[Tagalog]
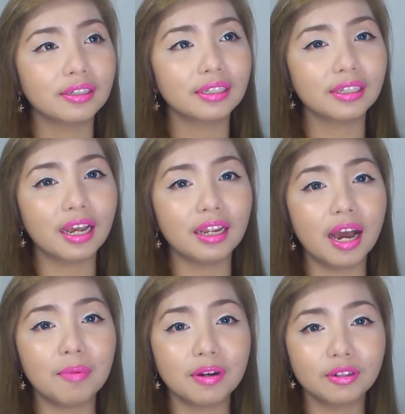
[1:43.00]
la,
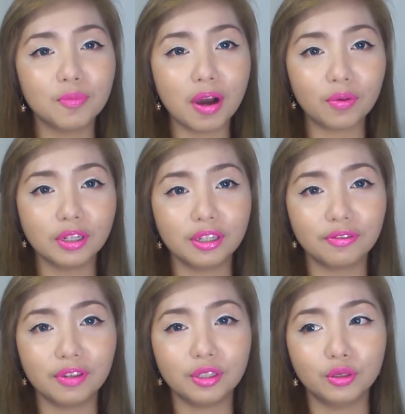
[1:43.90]
habang gumagawa
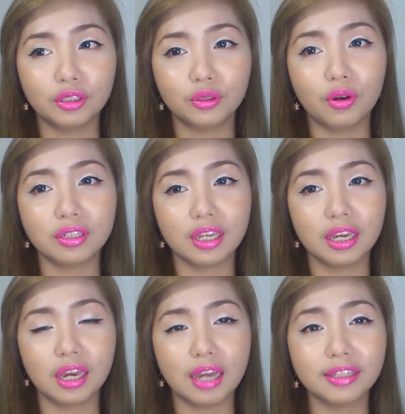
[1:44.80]
ng video na to
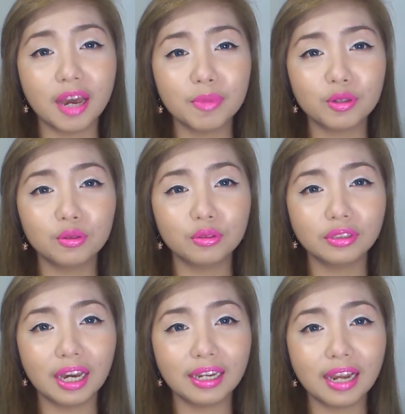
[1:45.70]
kasi ang dami kong
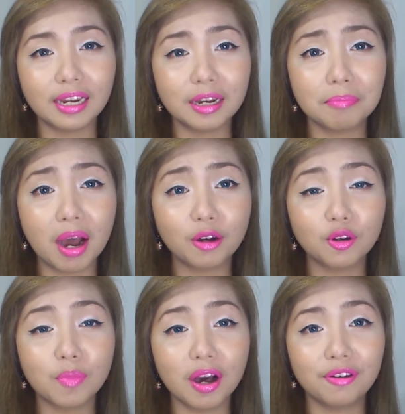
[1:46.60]
nakilalang
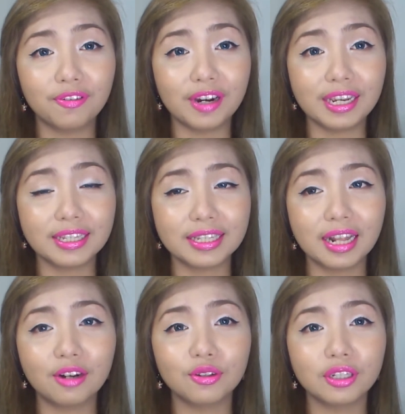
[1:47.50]
bagong mga friends
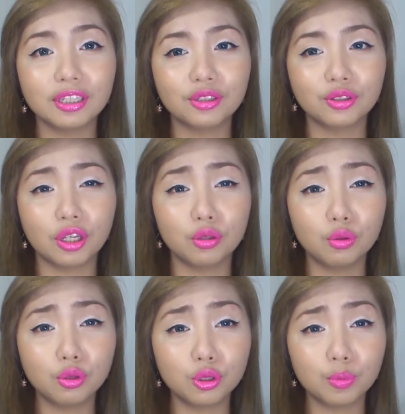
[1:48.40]
lalo na dito sa
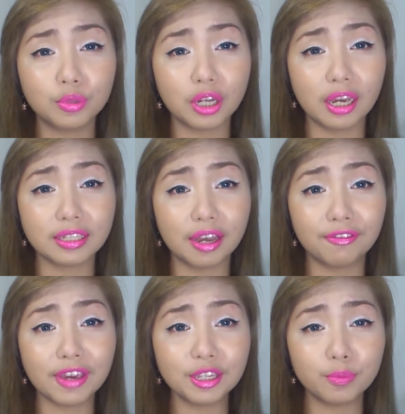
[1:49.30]
YouTube tsaka sa
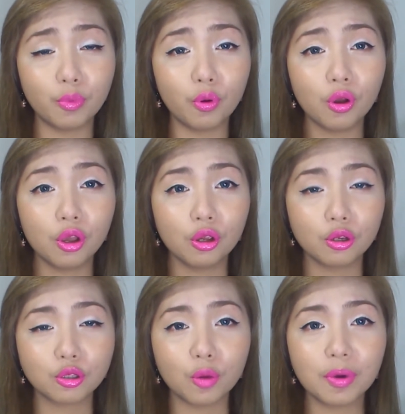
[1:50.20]
Facebook
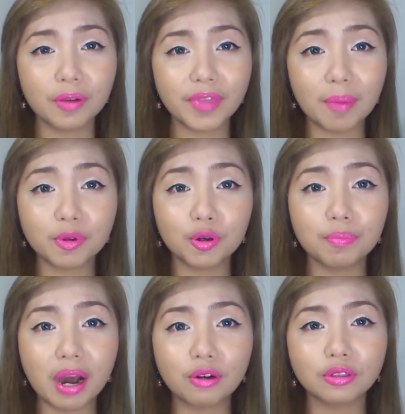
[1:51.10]
sobrang dami
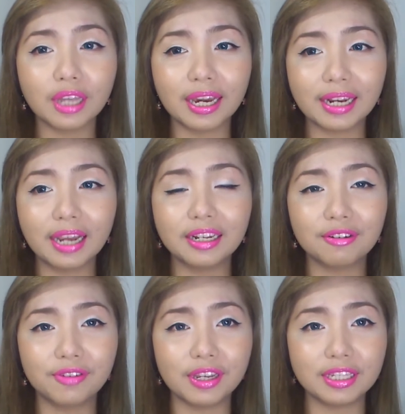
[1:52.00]
kong bagong
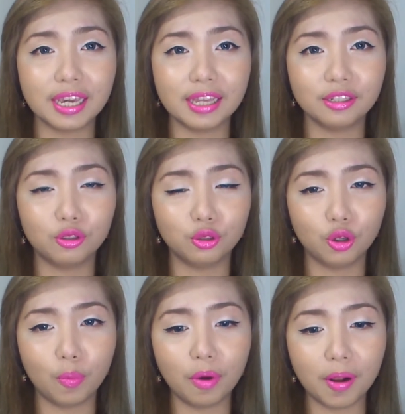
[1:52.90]
nakilalang friends and yun
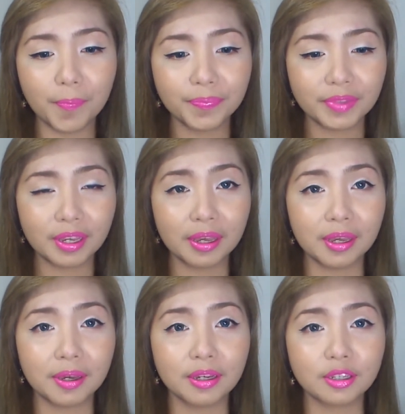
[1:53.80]
sobrang
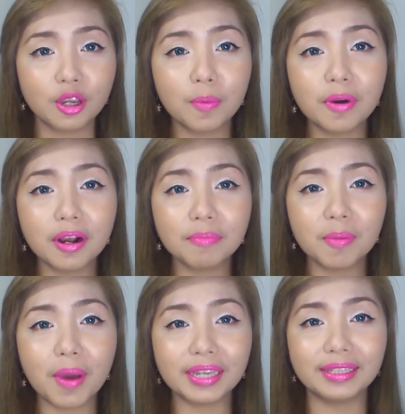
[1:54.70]
sobrang
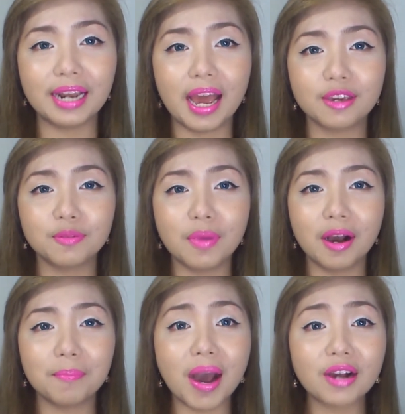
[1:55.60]
babait nila yung
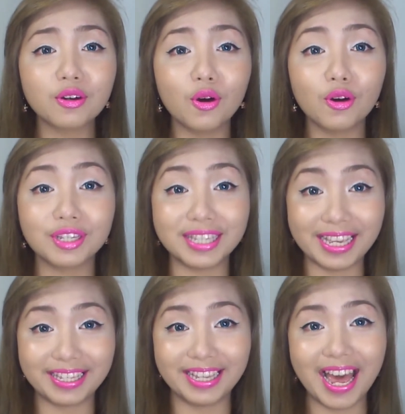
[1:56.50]
mga bago kong sis